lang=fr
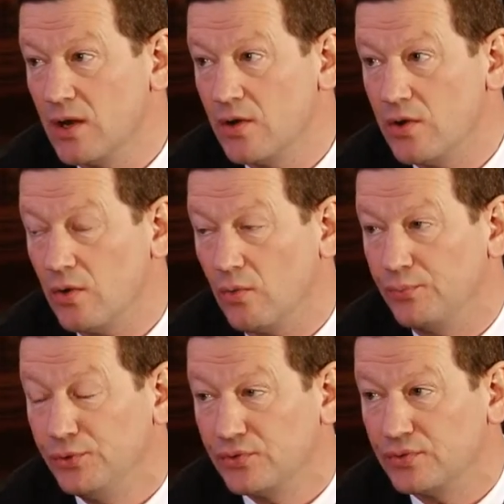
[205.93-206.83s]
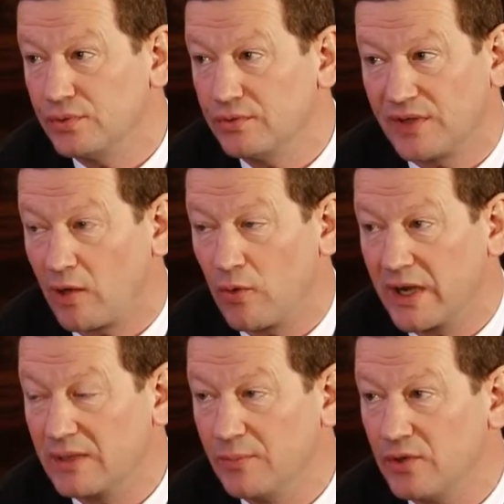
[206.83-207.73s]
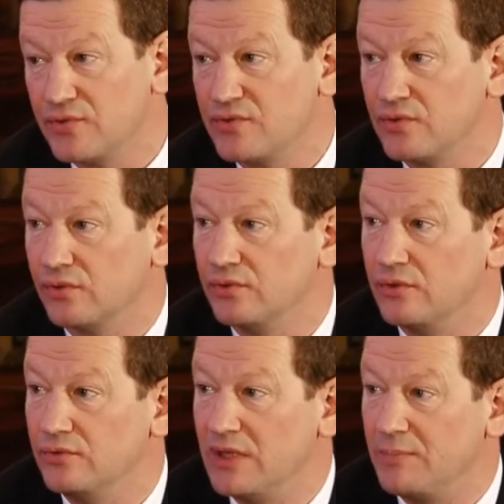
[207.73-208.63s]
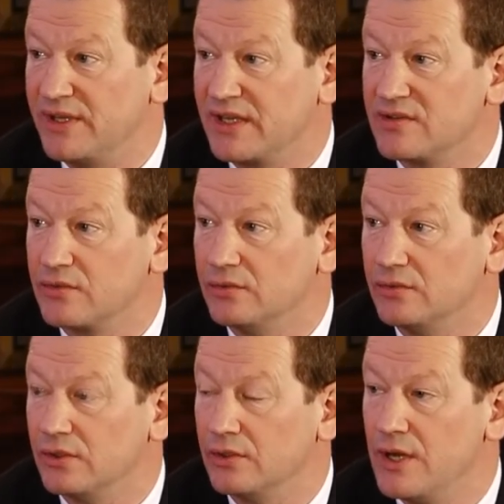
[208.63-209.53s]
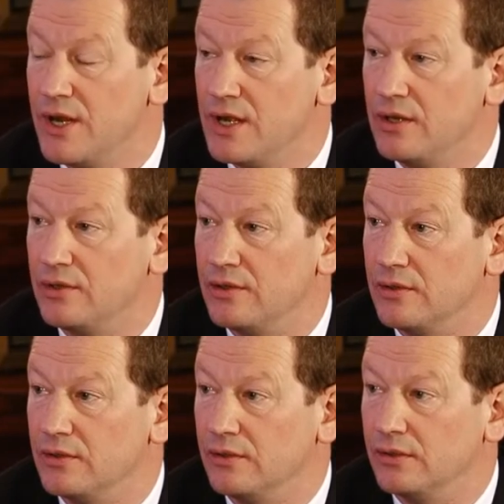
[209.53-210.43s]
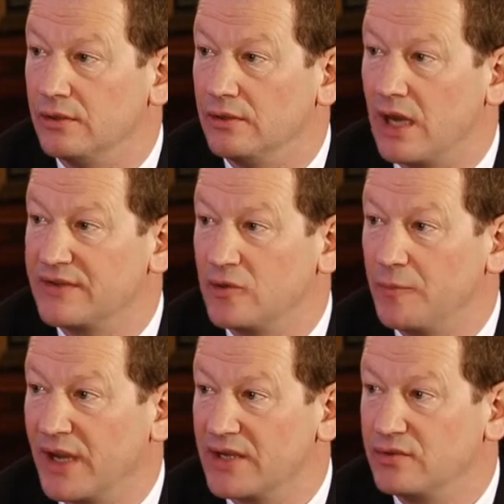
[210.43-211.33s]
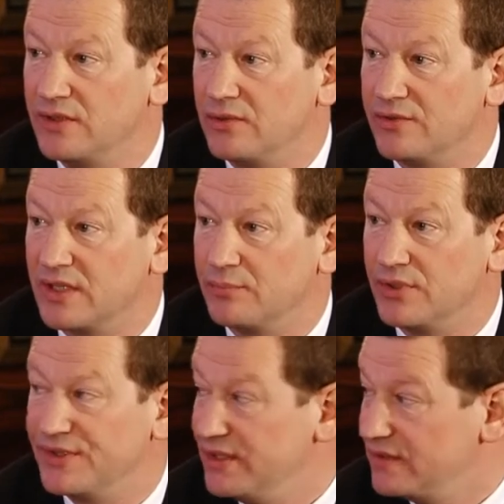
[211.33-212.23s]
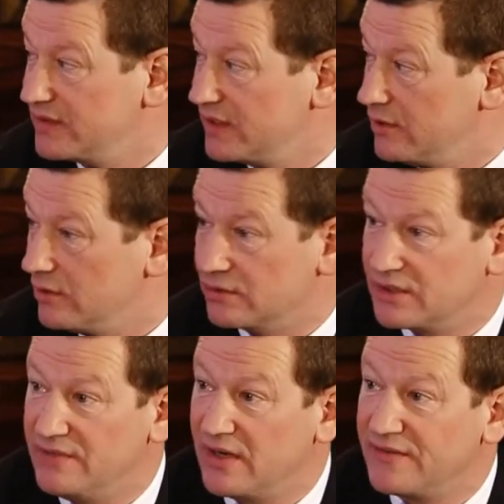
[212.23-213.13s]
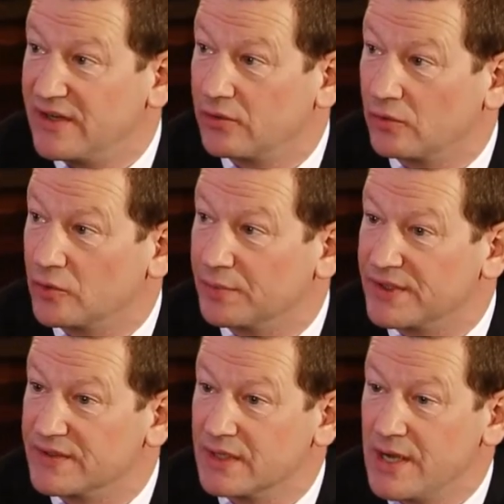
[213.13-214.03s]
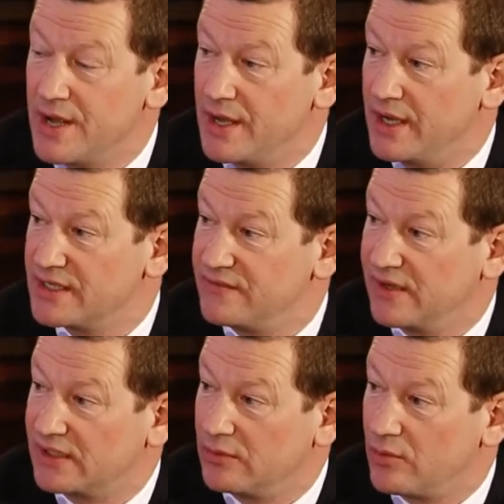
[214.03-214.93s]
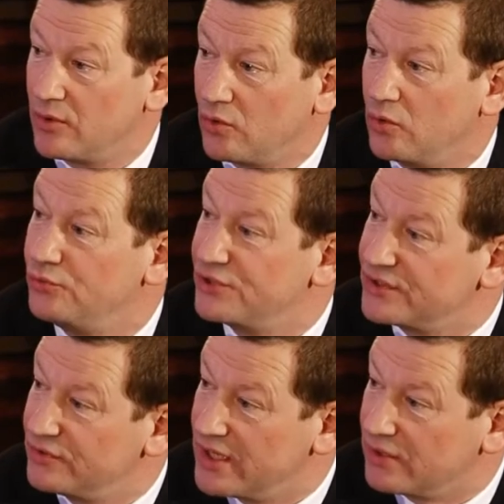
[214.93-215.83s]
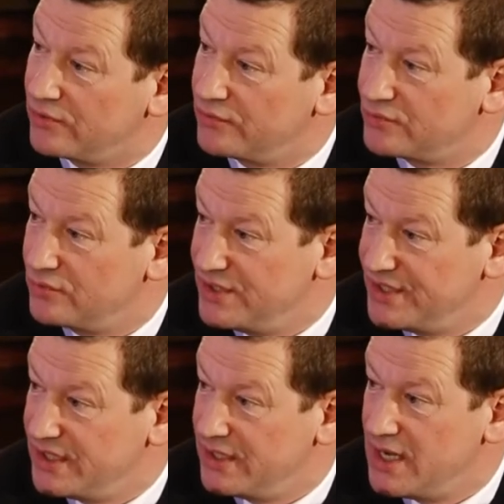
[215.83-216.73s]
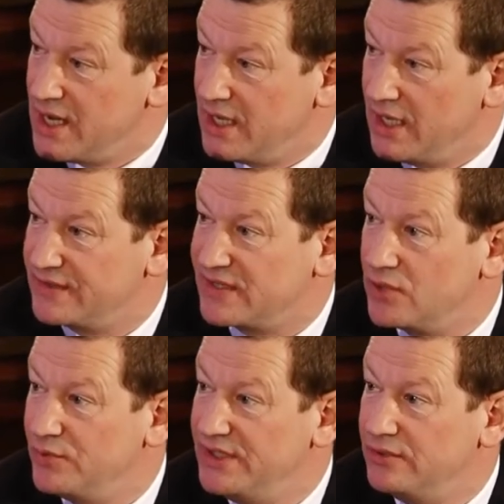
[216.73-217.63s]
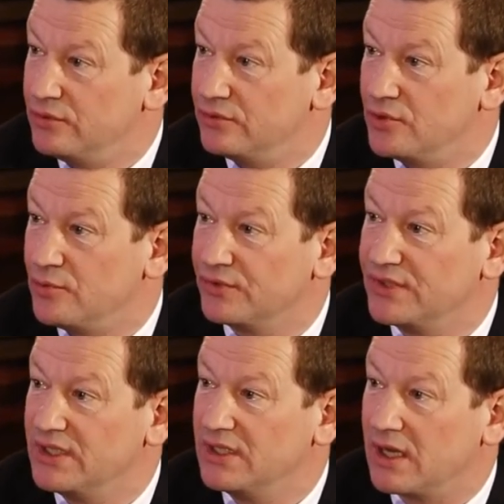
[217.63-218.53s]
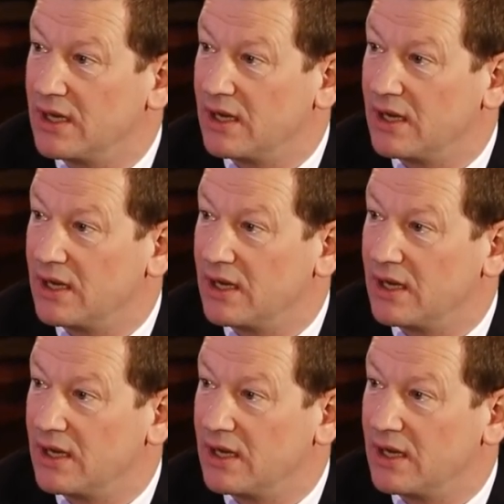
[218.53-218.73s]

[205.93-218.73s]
Or, on bute très concrètement sur une, application euh, euh, assez opérationnelle de cette politique, c'est euh, qui va le faire dans l'entreprise Est-ce véritablement le rôle du gestionnaire que vous soulignez Est-ce à lui de demander